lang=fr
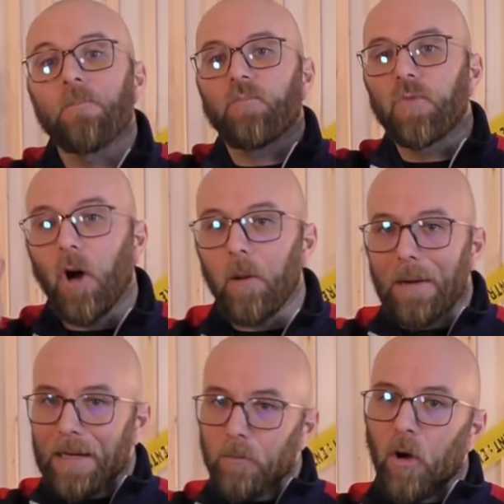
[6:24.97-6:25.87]

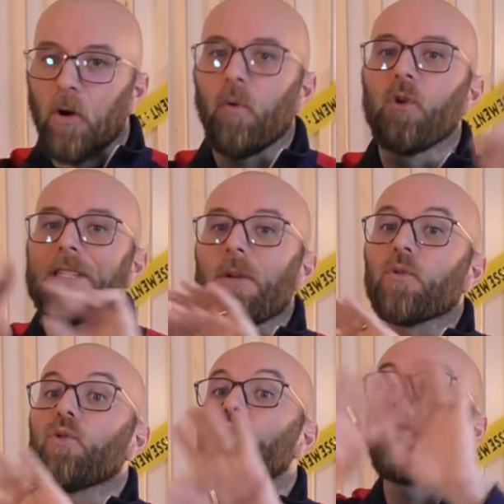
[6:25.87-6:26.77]
Normalement, aux
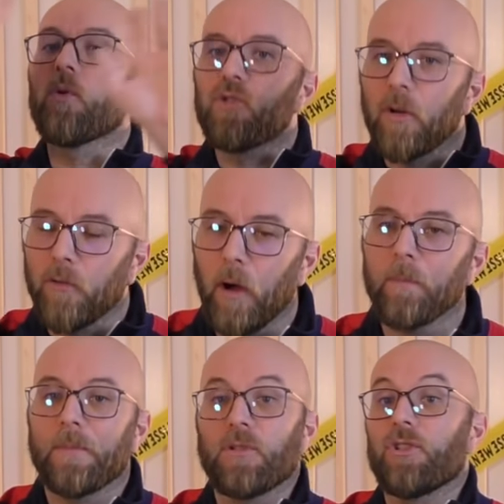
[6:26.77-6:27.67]
alentours du 11
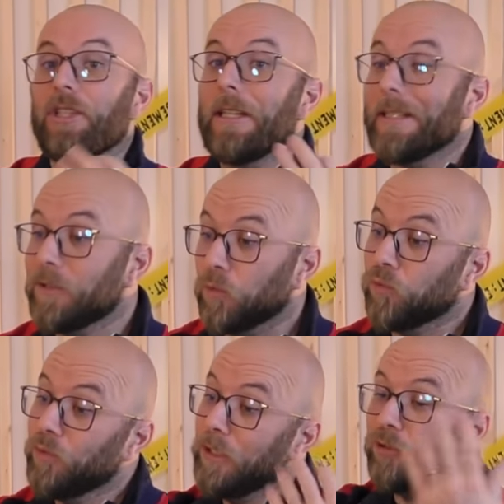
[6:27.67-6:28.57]
novembre, parce que j'ai des questions
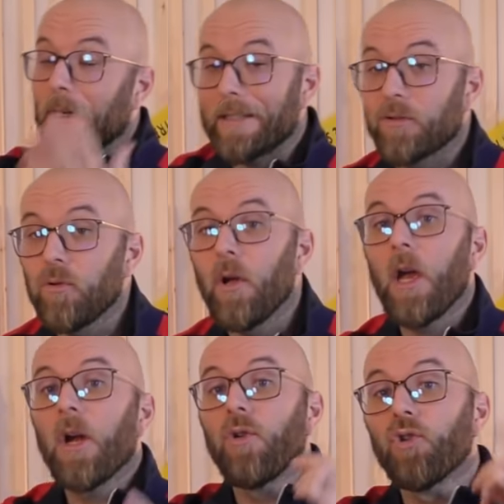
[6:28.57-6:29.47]
tous les jours là-dessus,
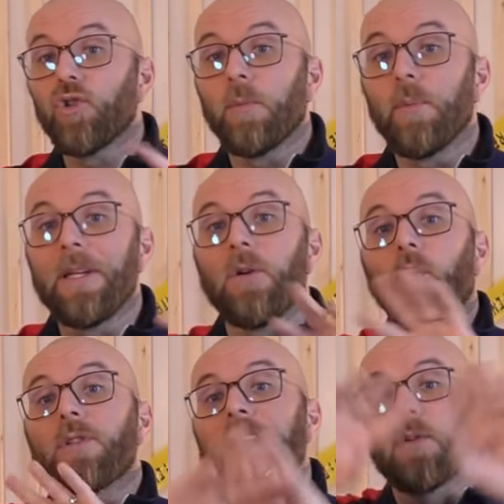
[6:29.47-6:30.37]
le jeu mobile
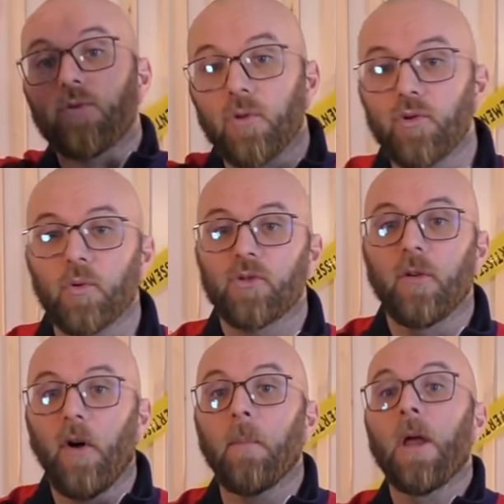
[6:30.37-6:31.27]
aux alentours du 11
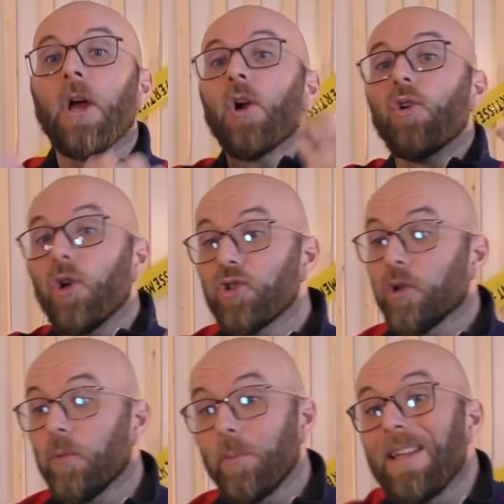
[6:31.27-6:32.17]
novembre, le
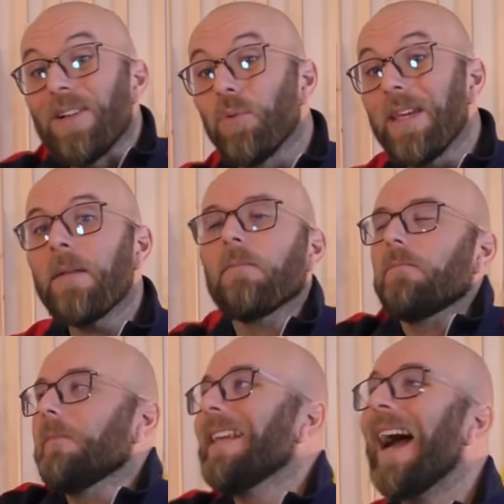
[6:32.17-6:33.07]
jeu mobile, lui,
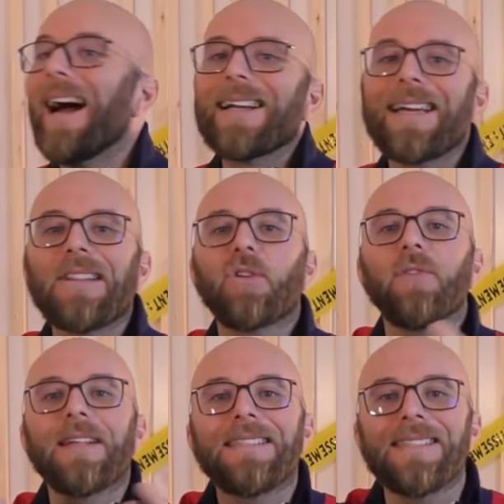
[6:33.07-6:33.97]
il y a
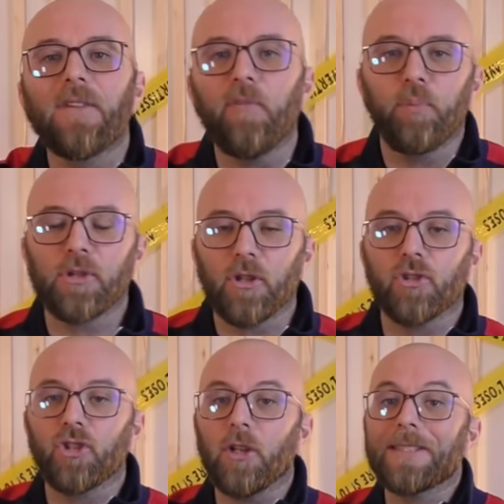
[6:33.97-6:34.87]

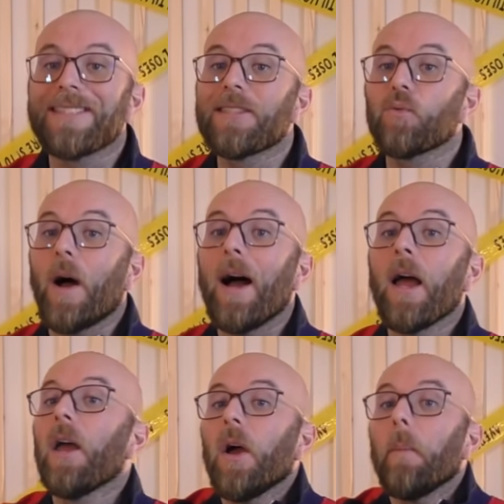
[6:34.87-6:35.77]
99% de chances qu'il soit
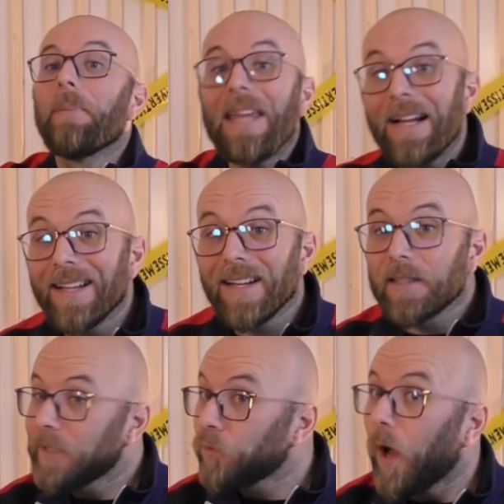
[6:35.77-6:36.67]
bien,
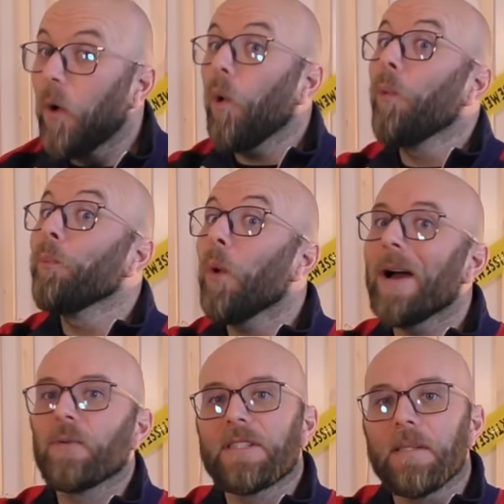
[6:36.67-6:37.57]
qu'il soit au
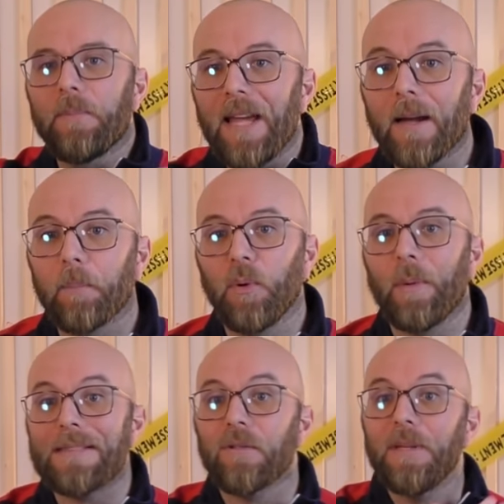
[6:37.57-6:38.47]
moins aussi bien que
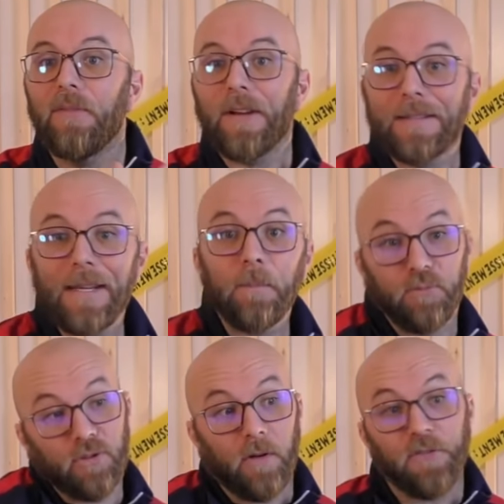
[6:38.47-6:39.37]
PES 2021,
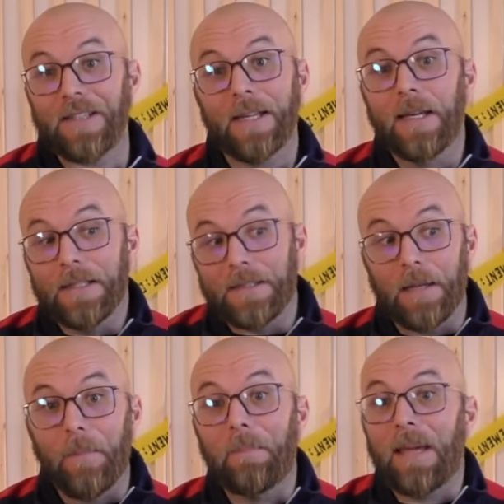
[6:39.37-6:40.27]
puisqu'en fait, c'est
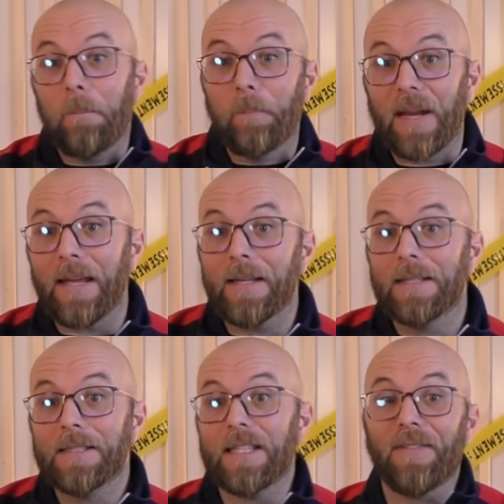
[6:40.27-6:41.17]
le même gameplay,
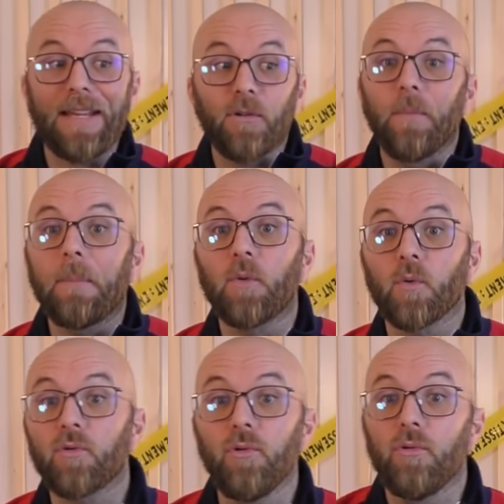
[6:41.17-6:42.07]
ça va être le même
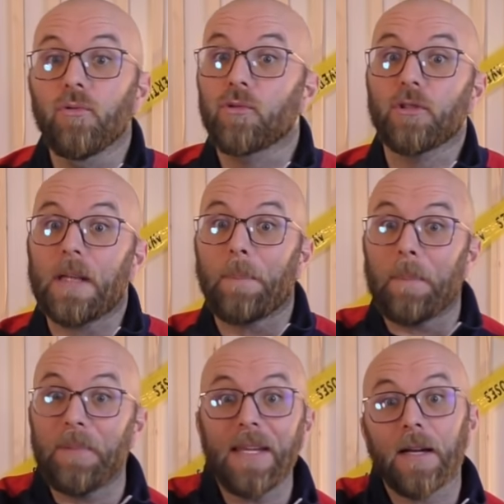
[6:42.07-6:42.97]
contenu. Donc ce ne sera pas
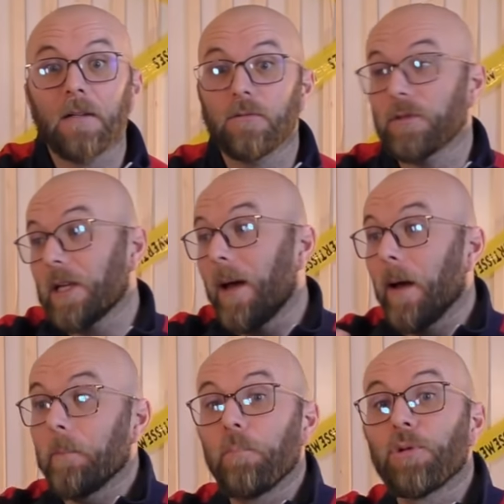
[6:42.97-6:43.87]
pire, ce
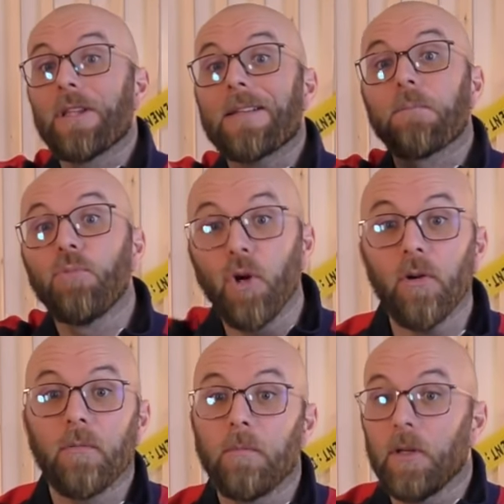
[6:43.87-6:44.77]
sera peut-être mieux,
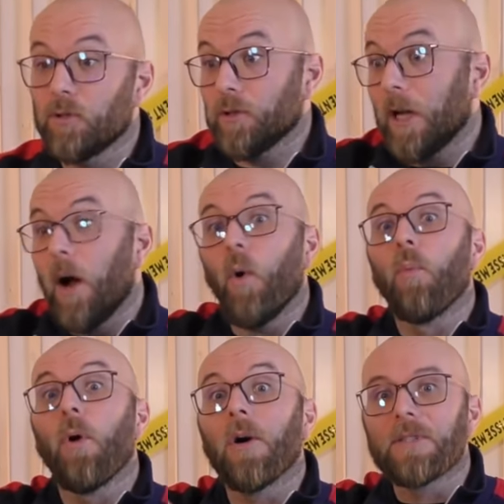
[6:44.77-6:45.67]
mais ce sera au
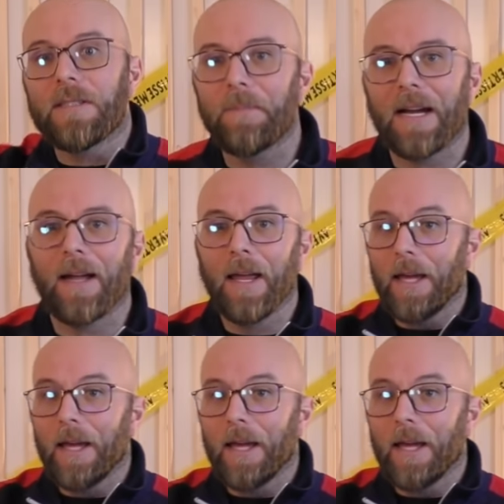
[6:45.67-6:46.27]
moins aussi bien.